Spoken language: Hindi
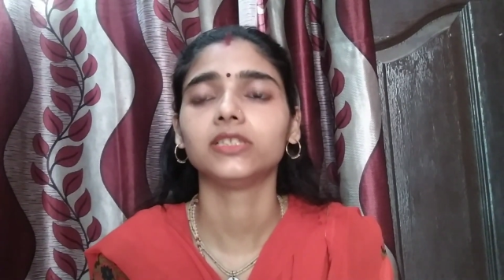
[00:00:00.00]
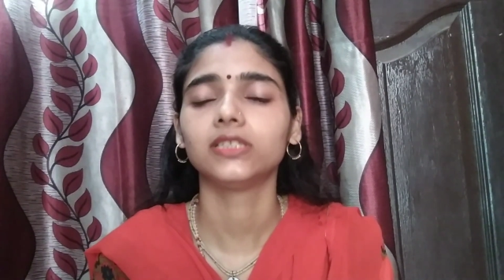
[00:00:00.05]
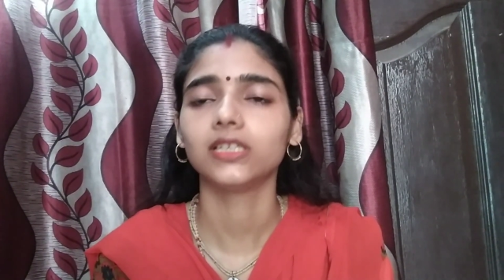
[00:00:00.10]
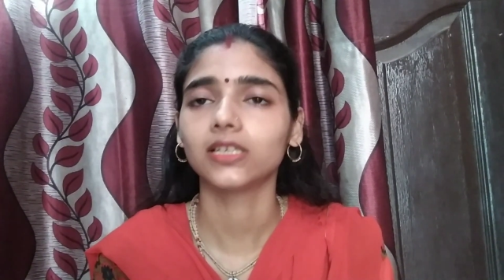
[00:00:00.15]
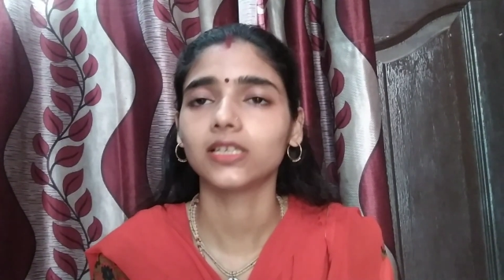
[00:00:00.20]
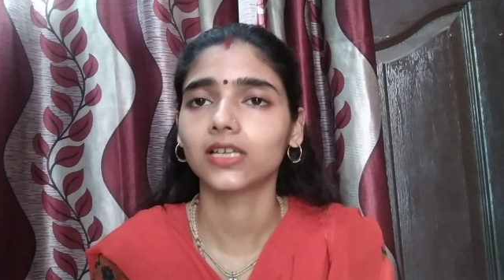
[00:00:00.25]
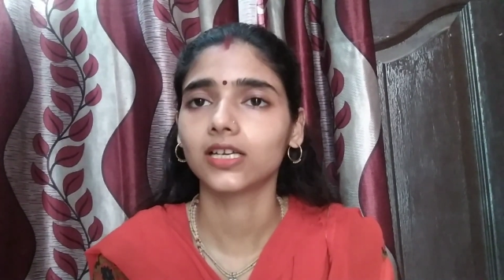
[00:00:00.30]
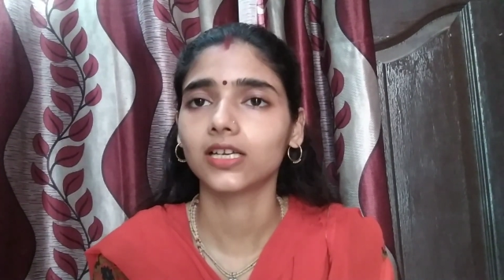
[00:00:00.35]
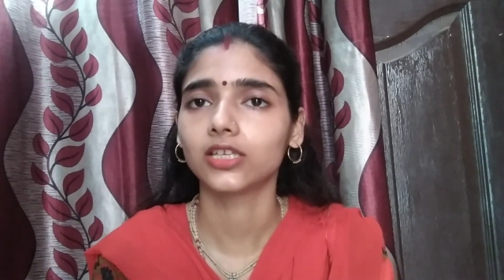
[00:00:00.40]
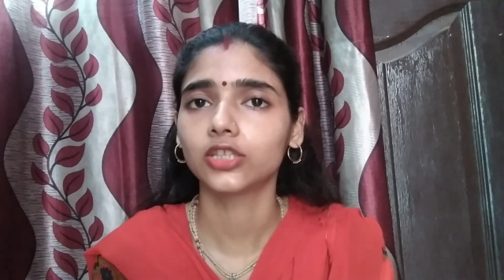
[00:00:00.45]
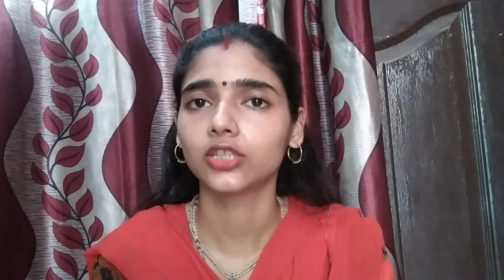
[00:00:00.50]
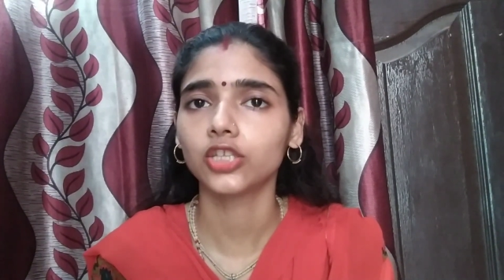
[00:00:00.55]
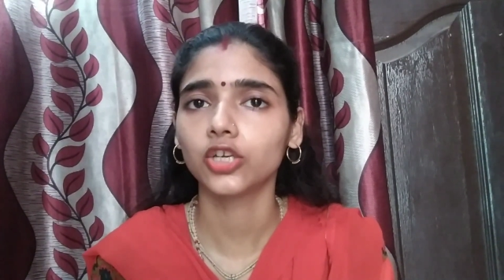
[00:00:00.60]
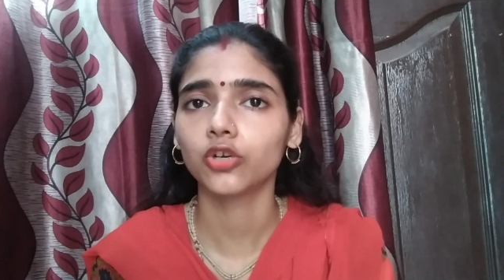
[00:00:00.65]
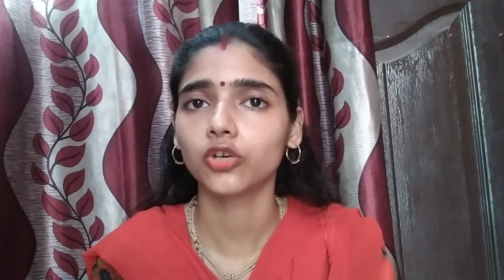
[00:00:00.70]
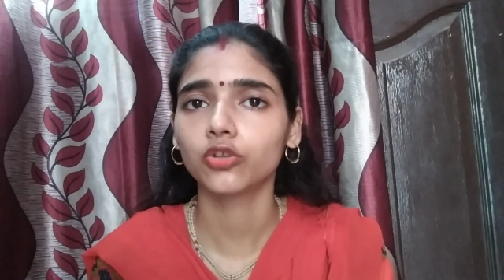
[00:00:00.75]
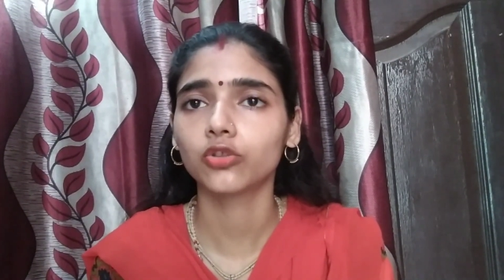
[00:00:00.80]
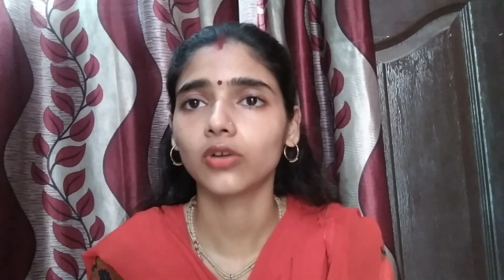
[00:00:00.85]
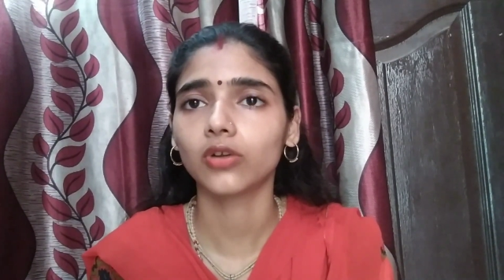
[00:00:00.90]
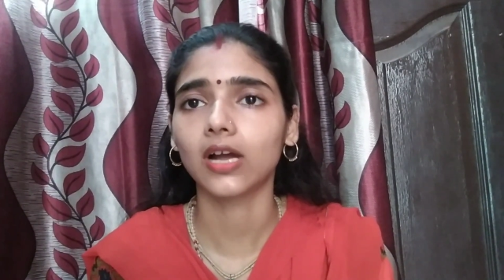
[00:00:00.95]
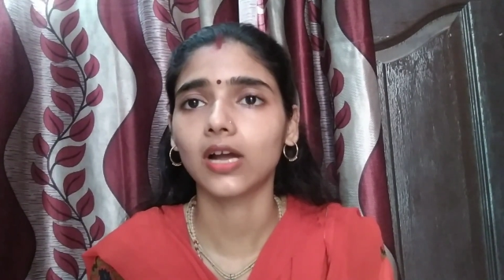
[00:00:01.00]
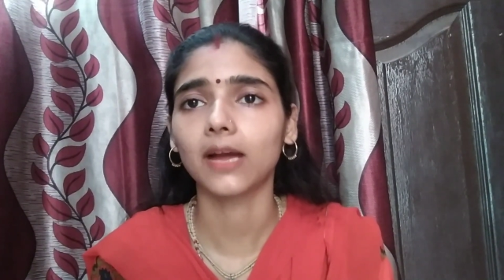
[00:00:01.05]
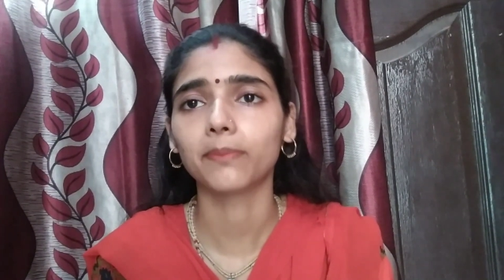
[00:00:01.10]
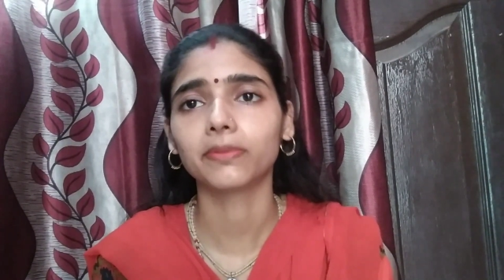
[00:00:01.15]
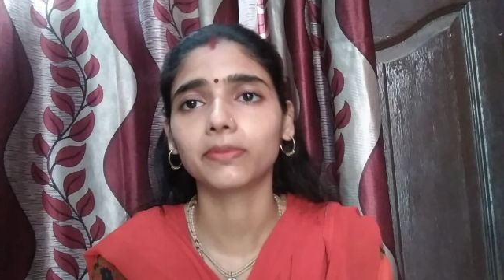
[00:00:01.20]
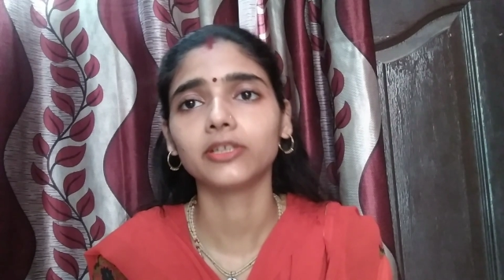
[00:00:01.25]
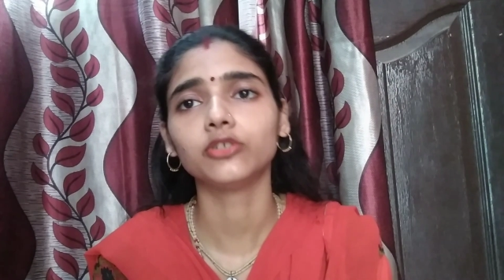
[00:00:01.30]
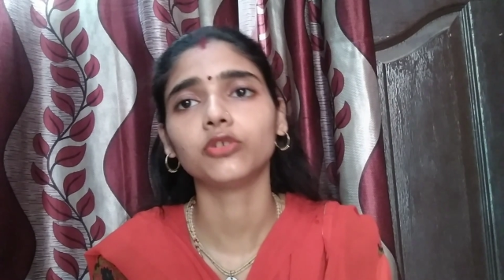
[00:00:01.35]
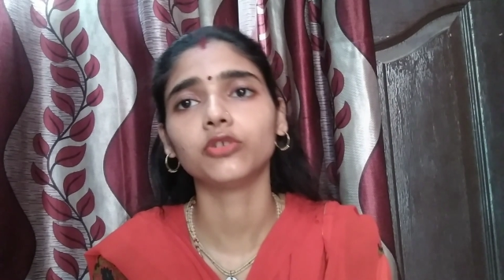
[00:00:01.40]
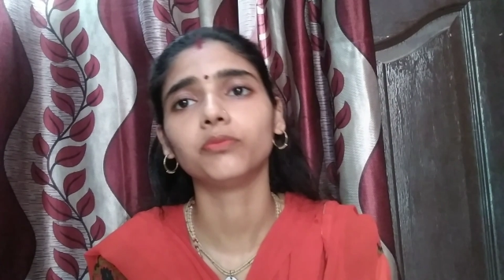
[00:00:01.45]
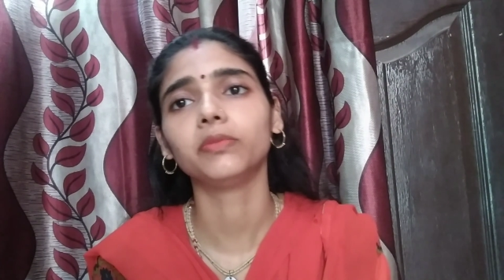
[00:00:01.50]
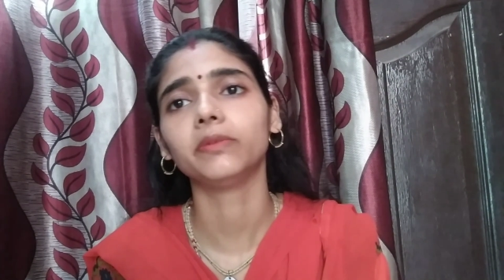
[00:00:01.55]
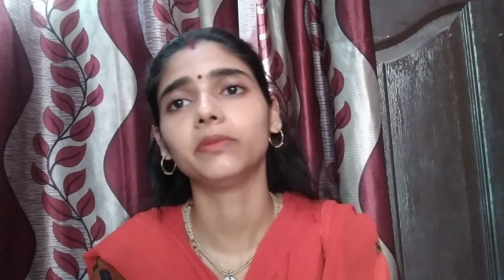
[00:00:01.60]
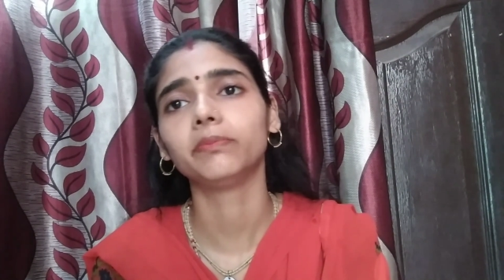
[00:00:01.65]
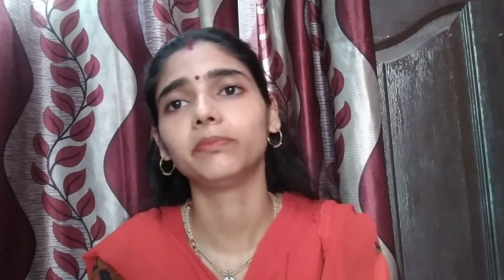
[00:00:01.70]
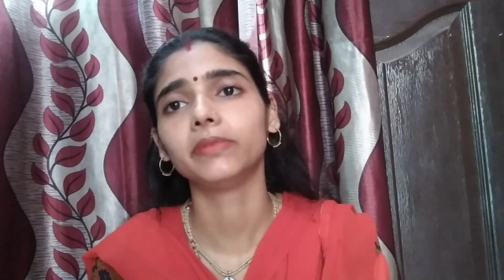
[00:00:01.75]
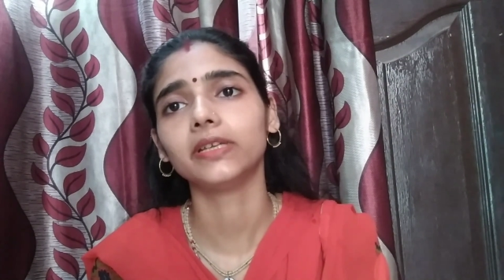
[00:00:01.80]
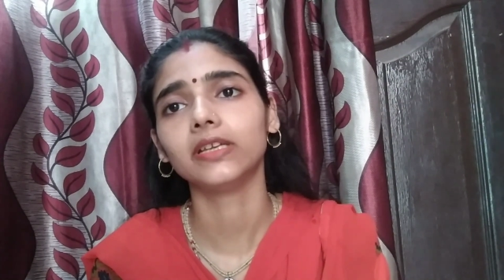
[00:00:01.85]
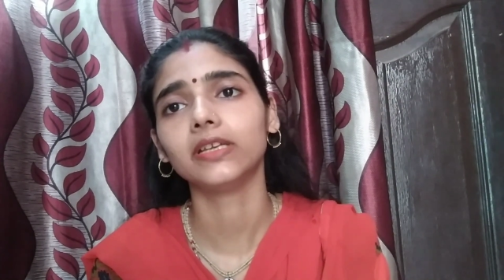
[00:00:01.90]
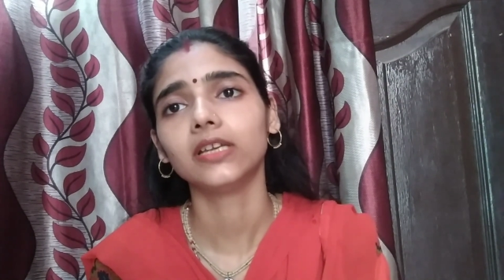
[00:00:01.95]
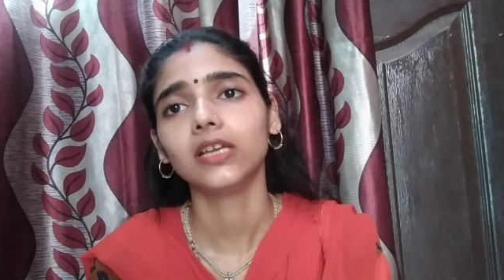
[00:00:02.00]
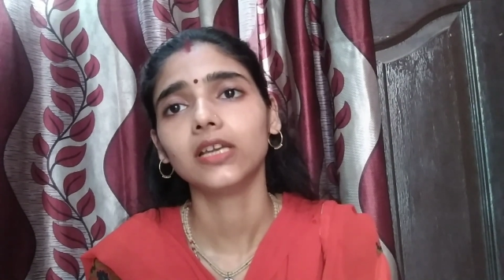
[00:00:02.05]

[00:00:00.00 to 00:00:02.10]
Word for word: दिन करते हो तो आपकी जो बीपी